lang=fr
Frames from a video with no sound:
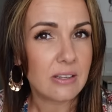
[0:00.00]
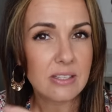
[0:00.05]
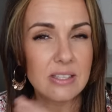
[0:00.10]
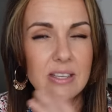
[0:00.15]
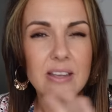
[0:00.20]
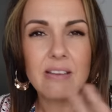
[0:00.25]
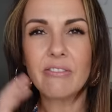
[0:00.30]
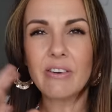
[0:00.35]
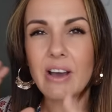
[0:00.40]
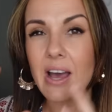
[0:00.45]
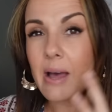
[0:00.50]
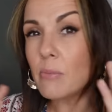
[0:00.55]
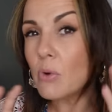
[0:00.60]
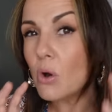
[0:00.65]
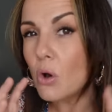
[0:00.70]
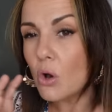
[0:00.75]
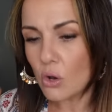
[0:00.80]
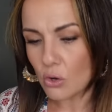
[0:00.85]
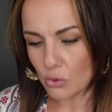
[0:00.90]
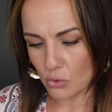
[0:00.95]
C'est
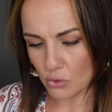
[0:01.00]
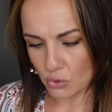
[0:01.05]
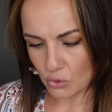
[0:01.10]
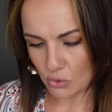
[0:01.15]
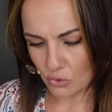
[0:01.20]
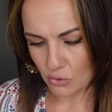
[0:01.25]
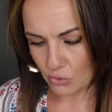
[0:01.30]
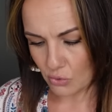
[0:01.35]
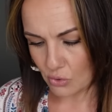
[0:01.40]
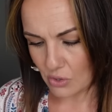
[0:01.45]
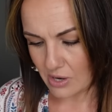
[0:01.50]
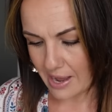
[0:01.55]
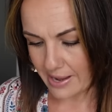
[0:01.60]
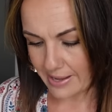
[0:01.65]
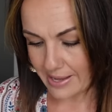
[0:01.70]
vraiment... Euh, la